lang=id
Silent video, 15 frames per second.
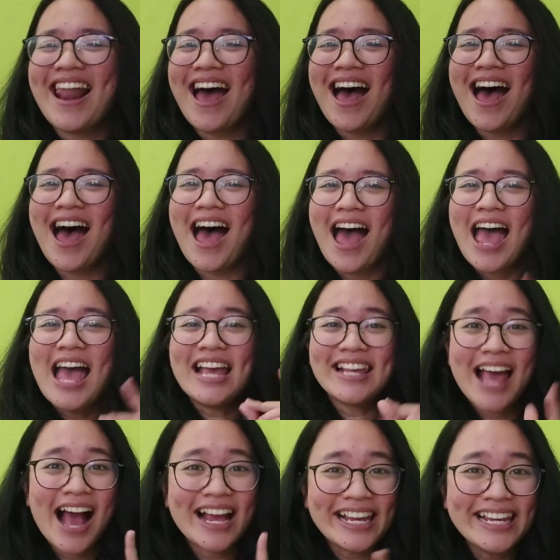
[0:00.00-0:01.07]
Nah,
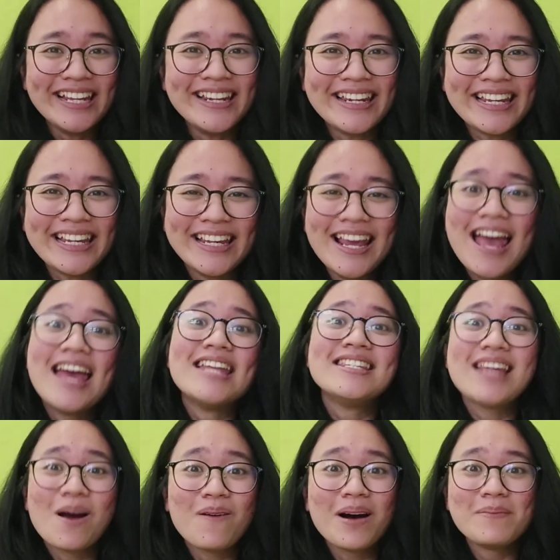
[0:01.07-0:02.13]
yang ini
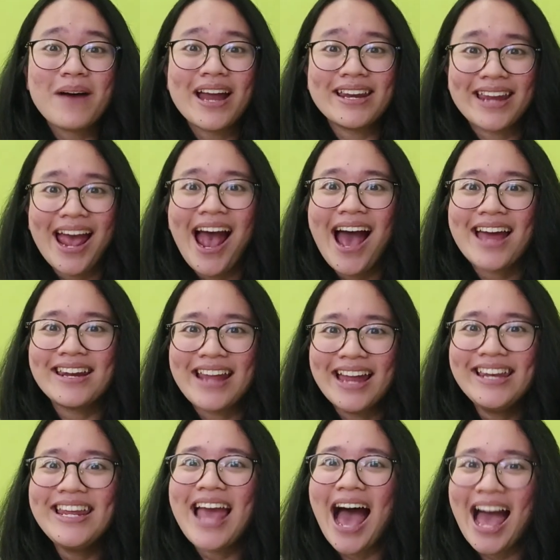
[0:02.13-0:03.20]
jawabannya ada
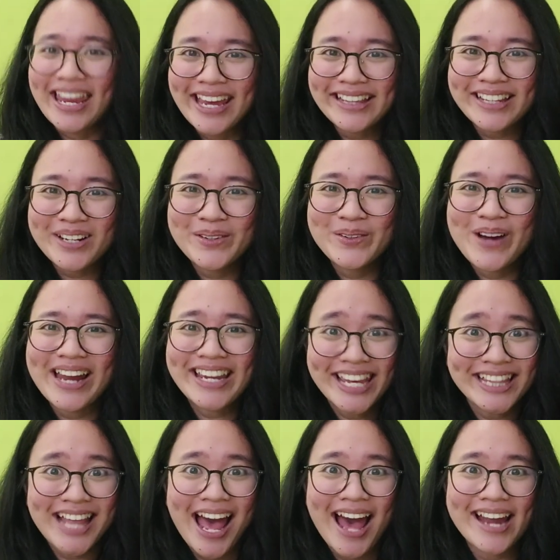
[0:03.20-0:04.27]
di ayat renungan
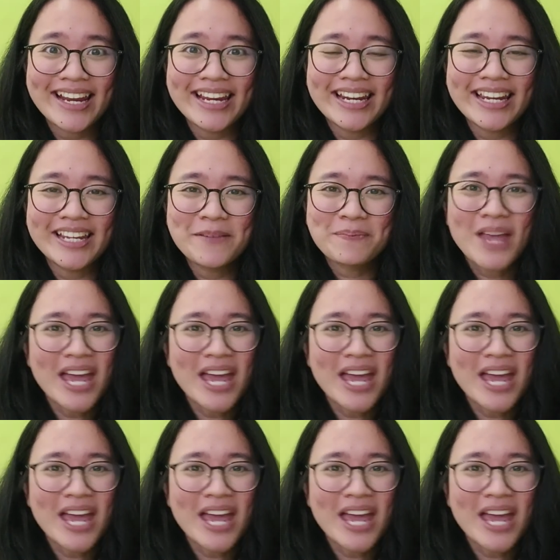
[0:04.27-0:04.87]
kita hari ini.